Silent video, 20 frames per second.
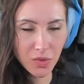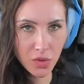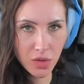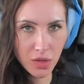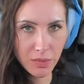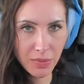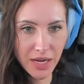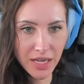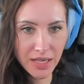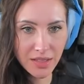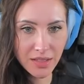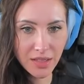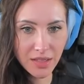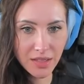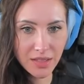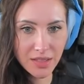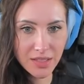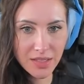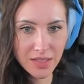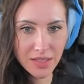Oder Partnerin,
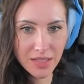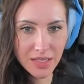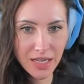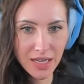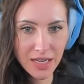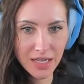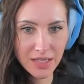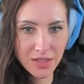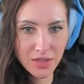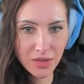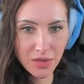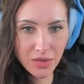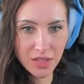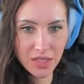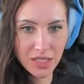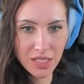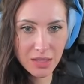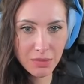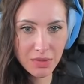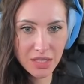es ist egal. So, ich
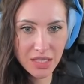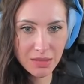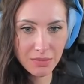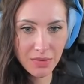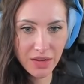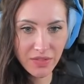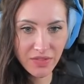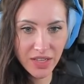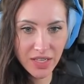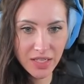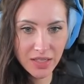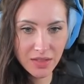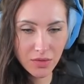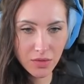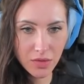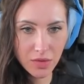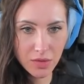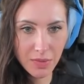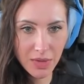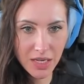nehme den mal weg
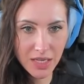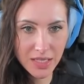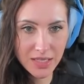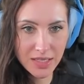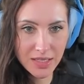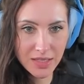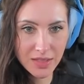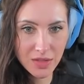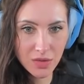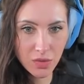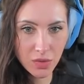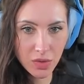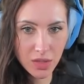und mache jetzt das so